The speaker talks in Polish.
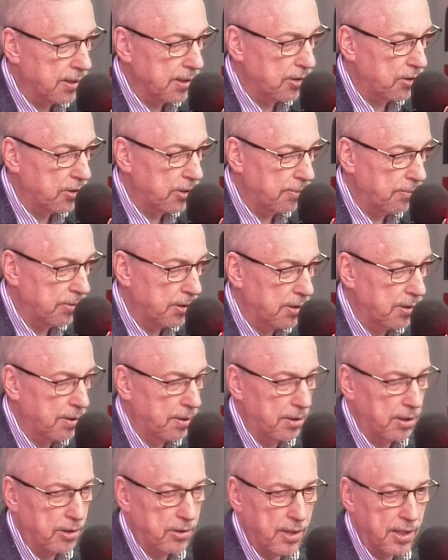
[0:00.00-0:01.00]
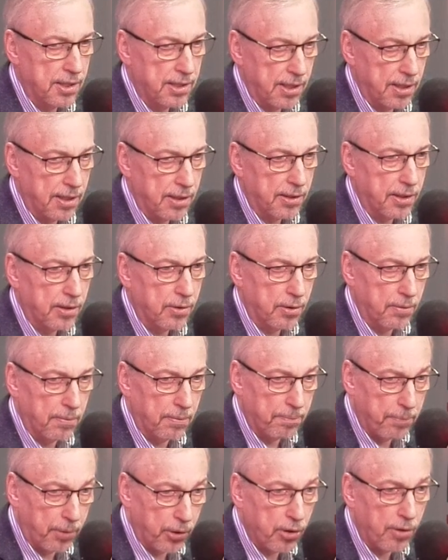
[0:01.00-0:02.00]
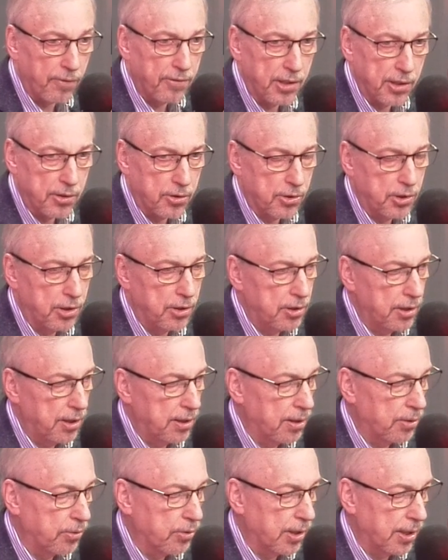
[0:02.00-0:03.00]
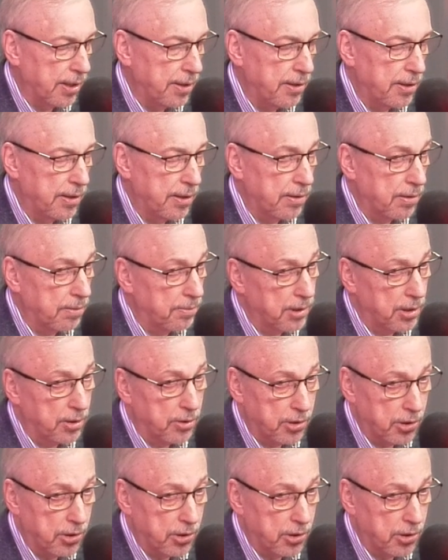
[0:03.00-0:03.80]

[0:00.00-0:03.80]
zacząłem od śledzenia tego ponownie, co się dzieje na Ukrainie. Robię to